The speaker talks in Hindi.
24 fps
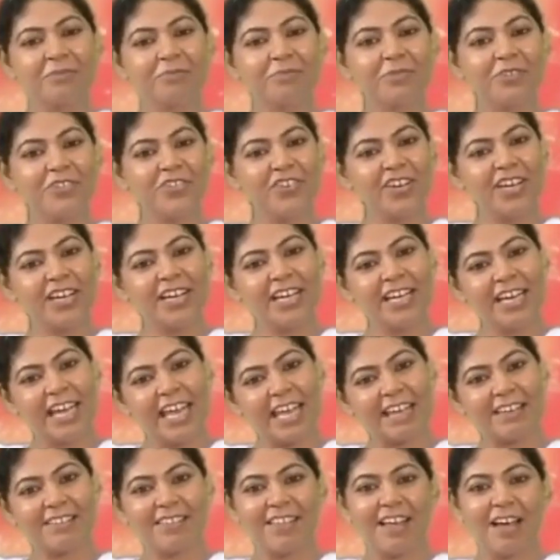मुझे अगर
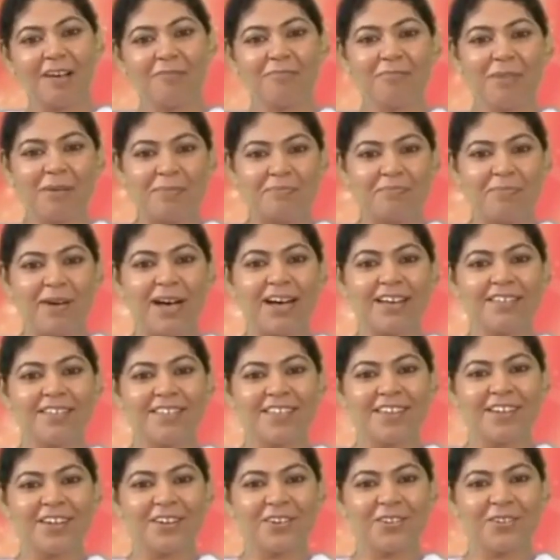एग्ज़ाम में पास
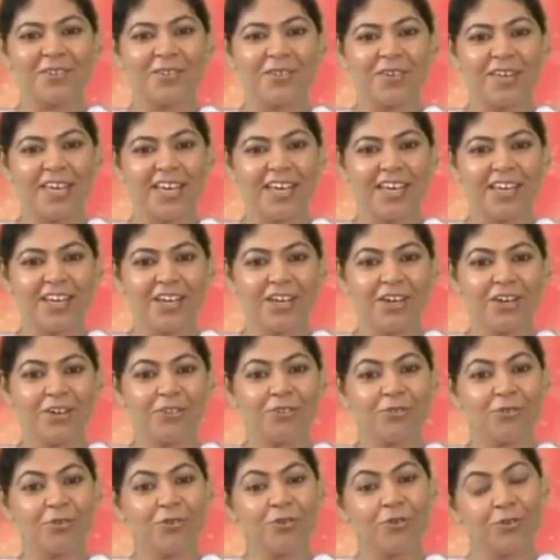कर दोगे
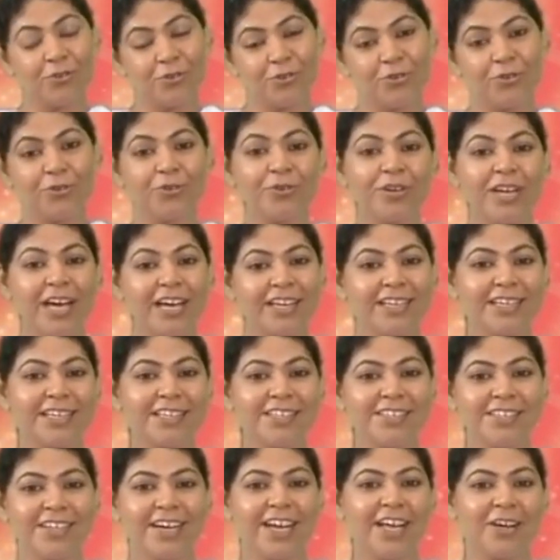तो दो नारियल
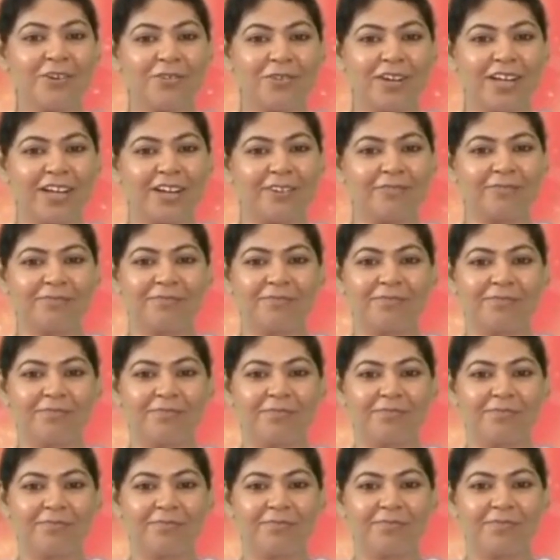चढ़ाऊंगा
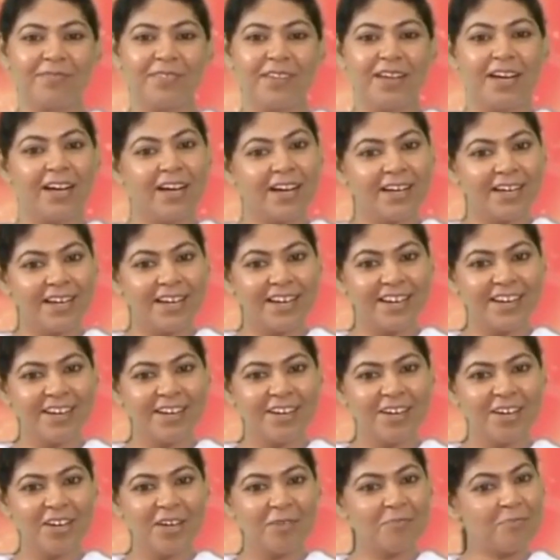अगर
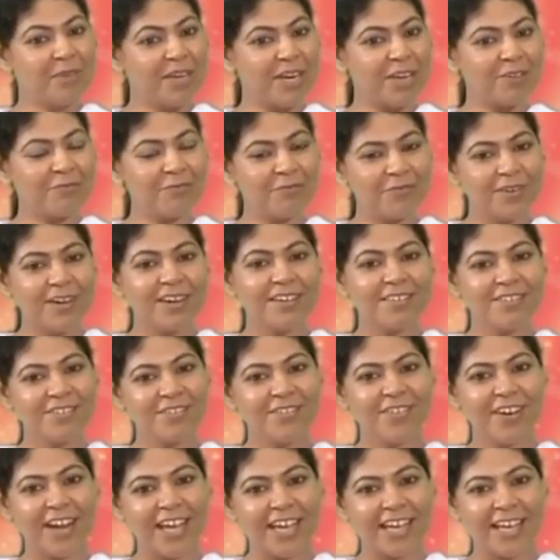मेरी
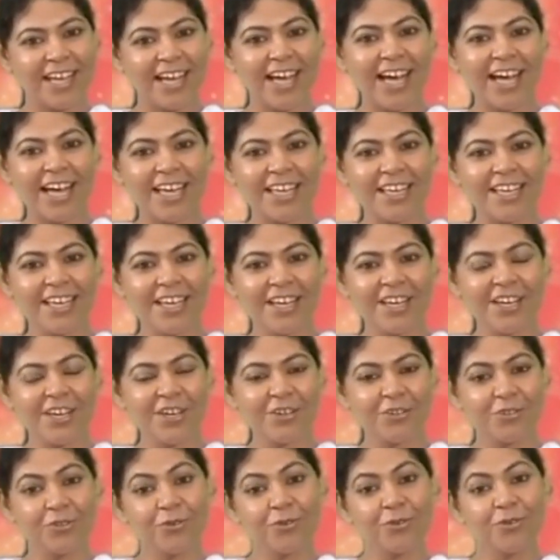फर्स्ट रैंक आई
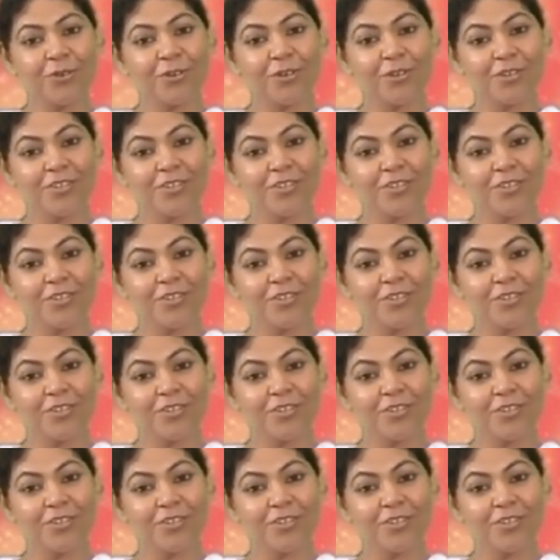तो